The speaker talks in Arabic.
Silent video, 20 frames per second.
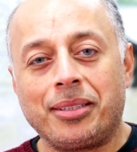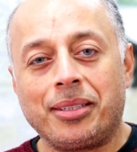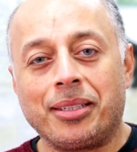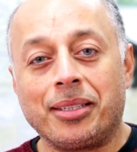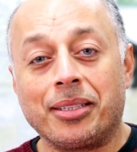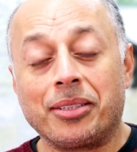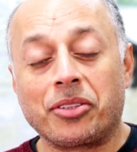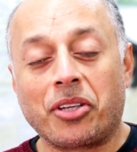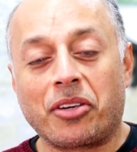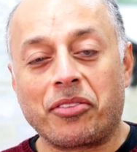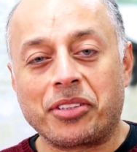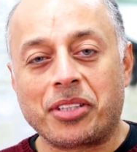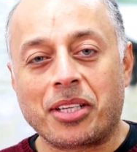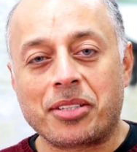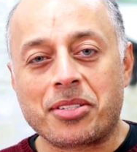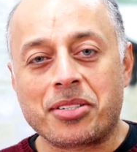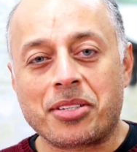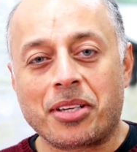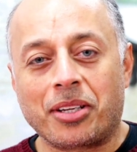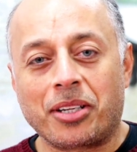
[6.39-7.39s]
آه،
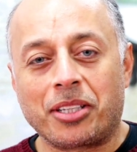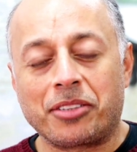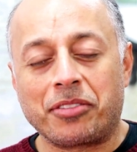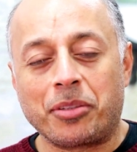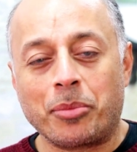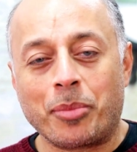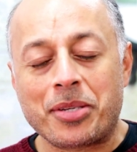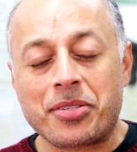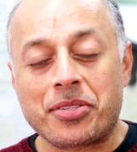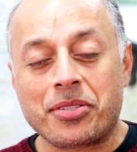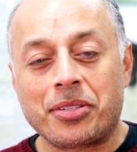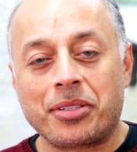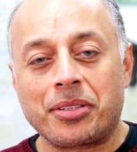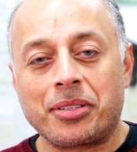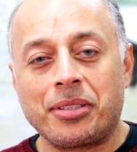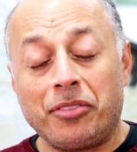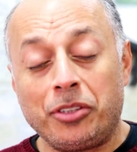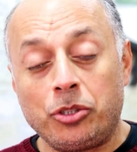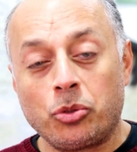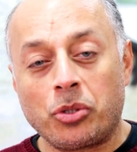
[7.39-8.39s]
تخفيضات السيارات في مصر
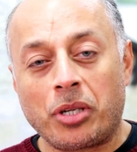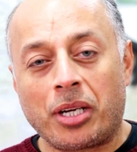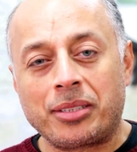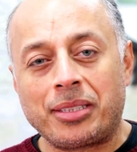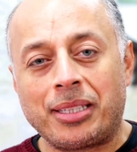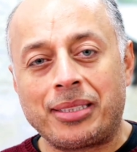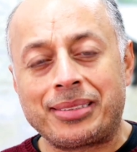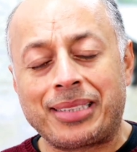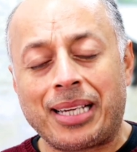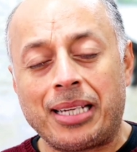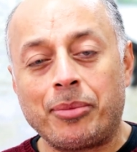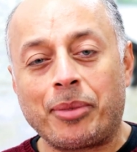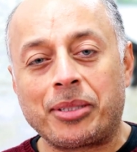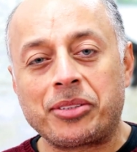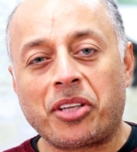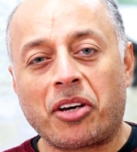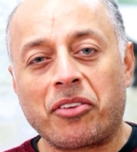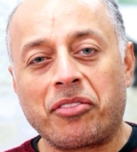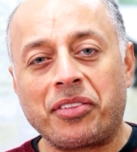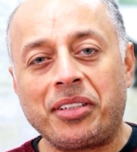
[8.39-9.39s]
فيديو النهاردة هنتكلم
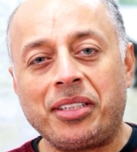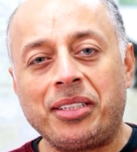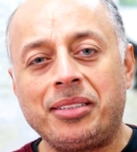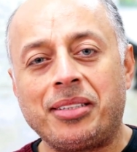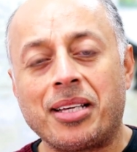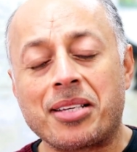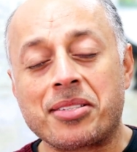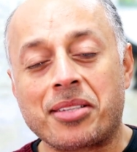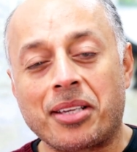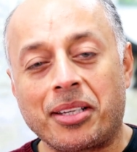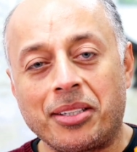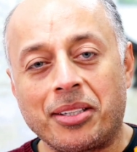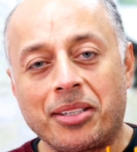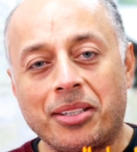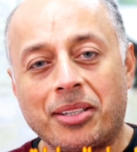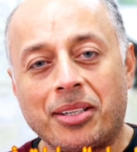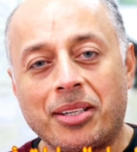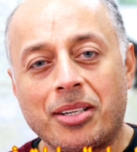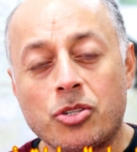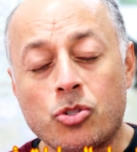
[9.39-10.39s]
عن تخفيض
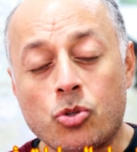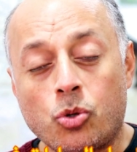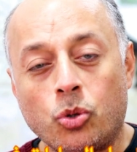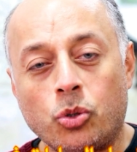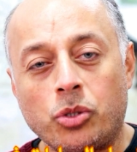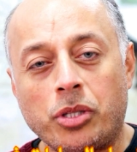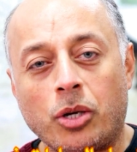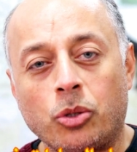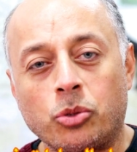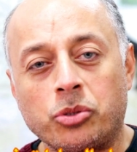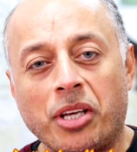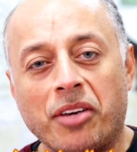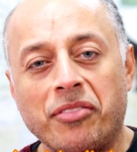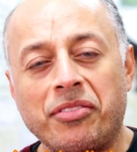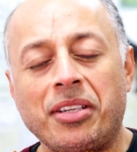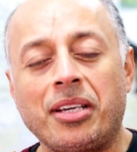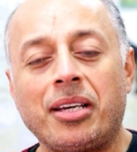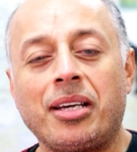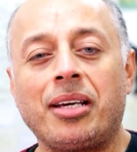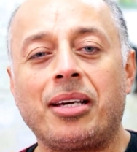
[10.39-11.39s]
السيارة سكودا
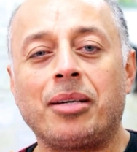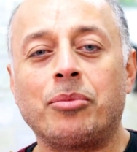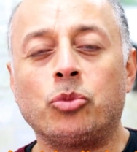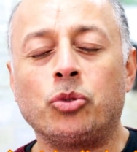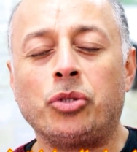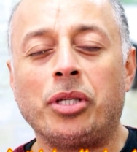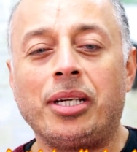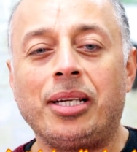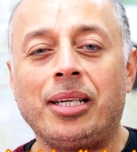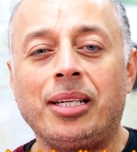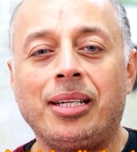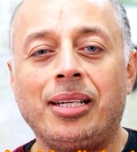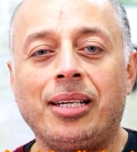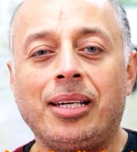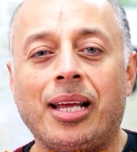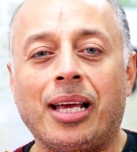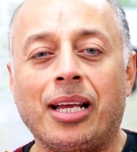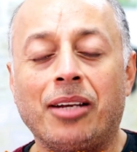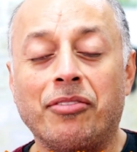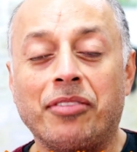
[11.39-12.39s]
أوكتافيا
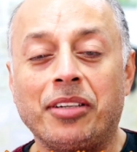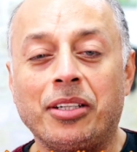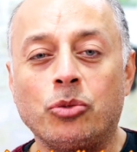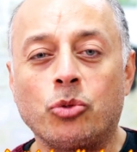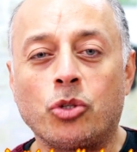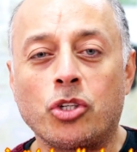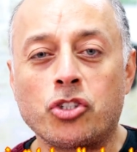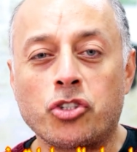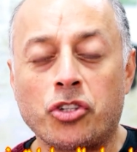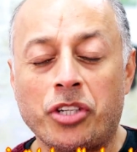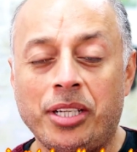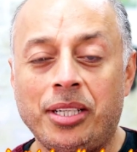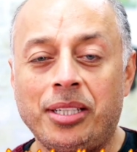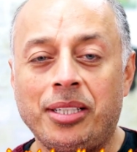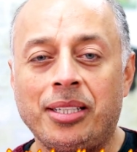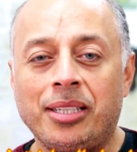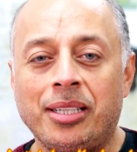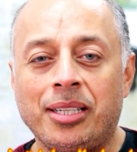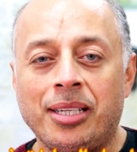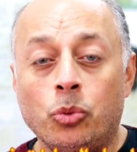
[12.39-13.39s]
موديل
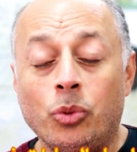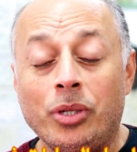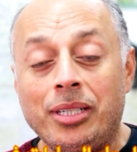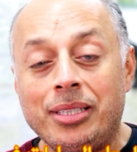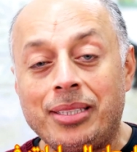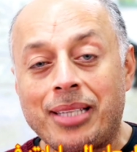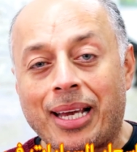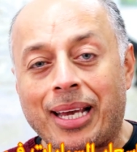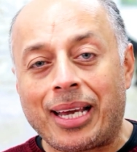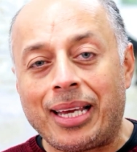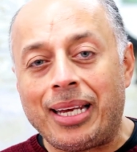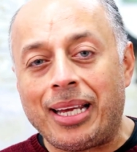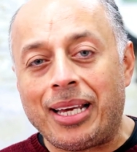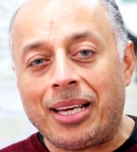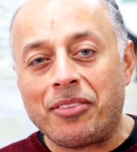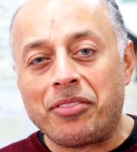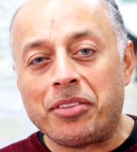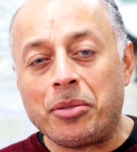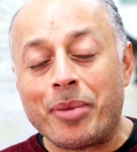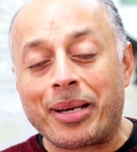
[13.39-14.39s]
2020 واللي
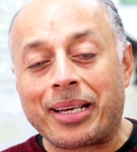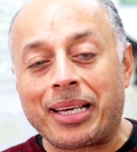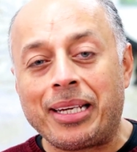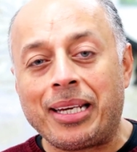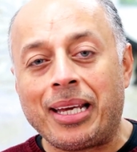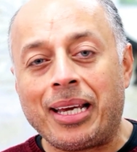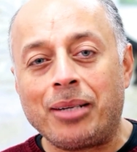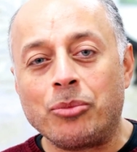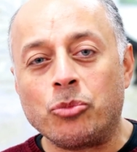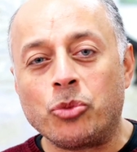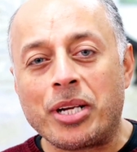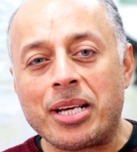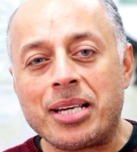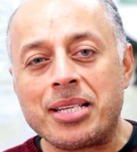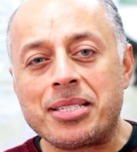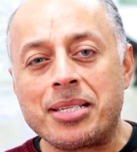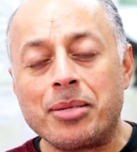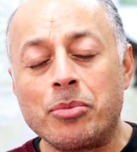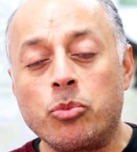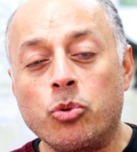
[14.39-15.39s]
دخلها في مكانها
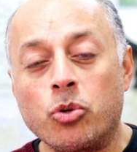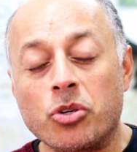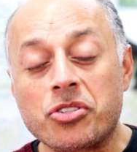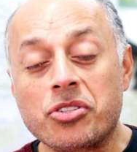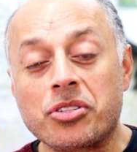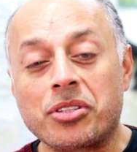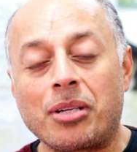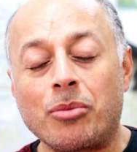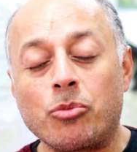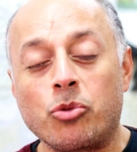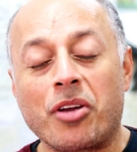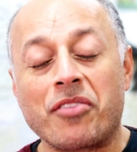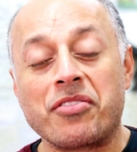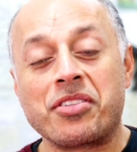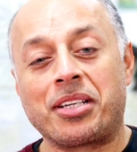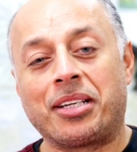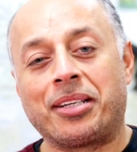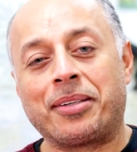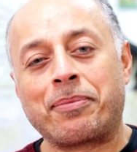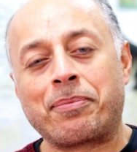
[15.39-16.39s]
المناسب وسط
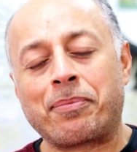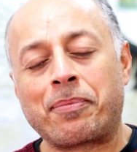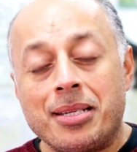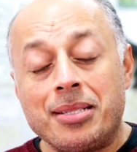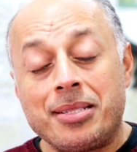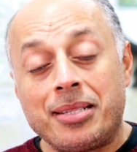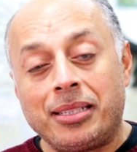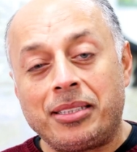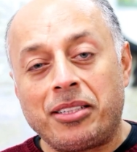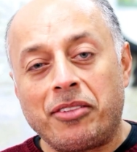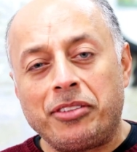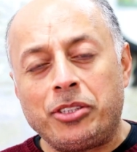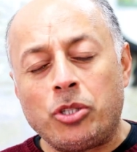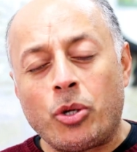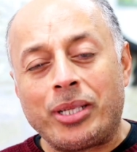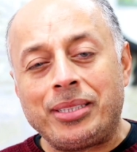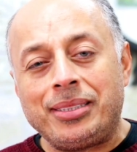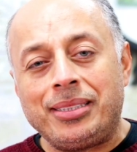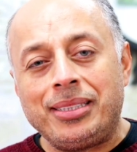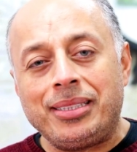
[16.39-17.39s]
المنافسين سلسلة
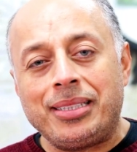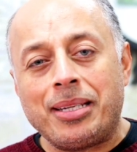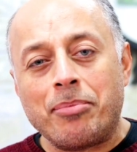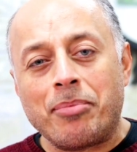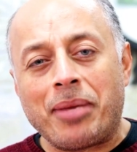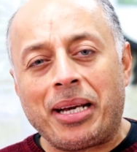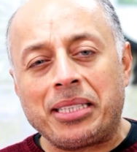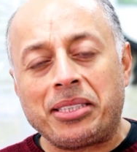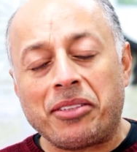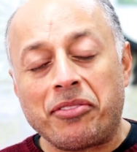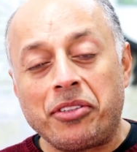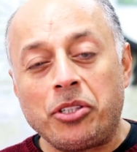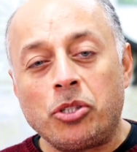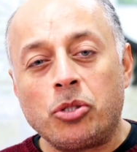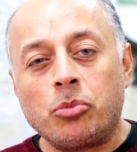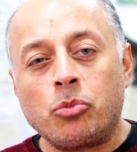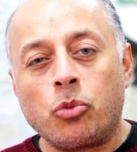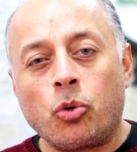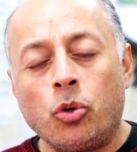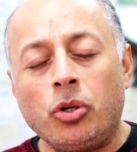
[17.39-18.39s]
الفيديوهات دي جمعت
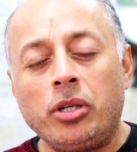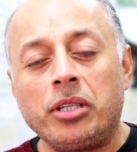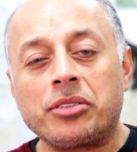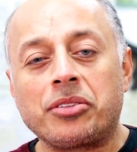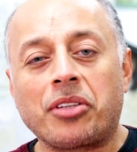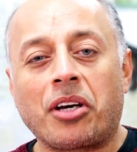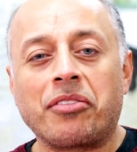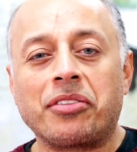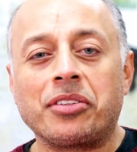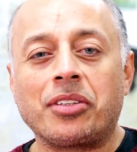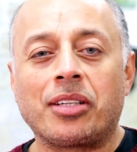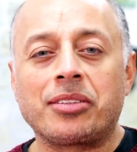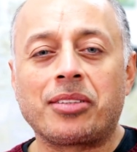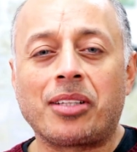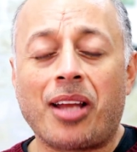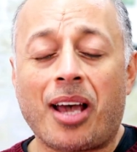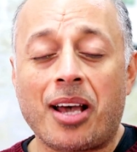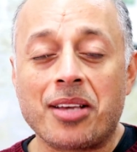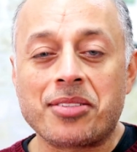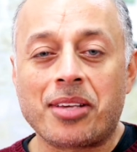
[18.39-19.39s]
فيهم كل التخفيضات
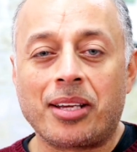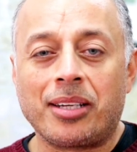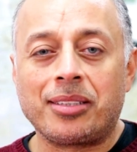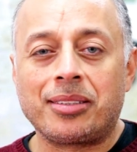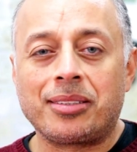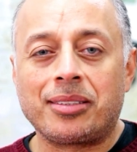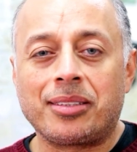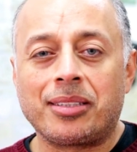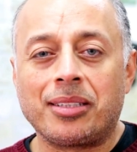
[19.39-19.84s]
اللي حصلت